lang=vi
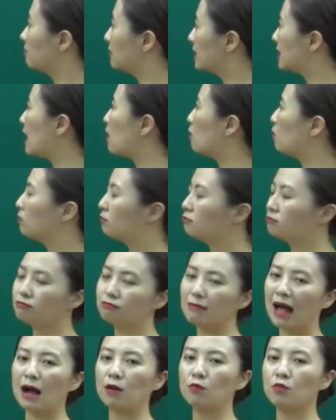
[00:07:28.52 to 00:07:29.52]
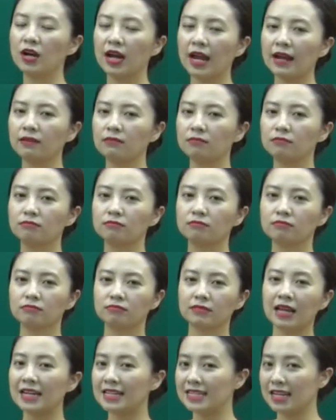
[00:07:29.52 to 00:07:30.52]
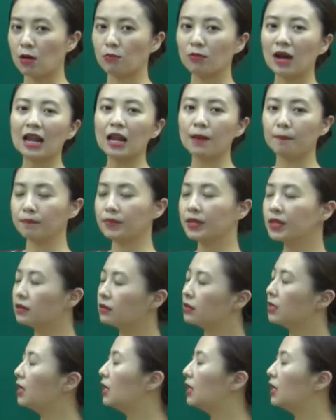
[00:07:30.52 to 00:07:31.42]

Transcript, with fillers: sao? Báo một cách nhanh chóng, ngay lập tức.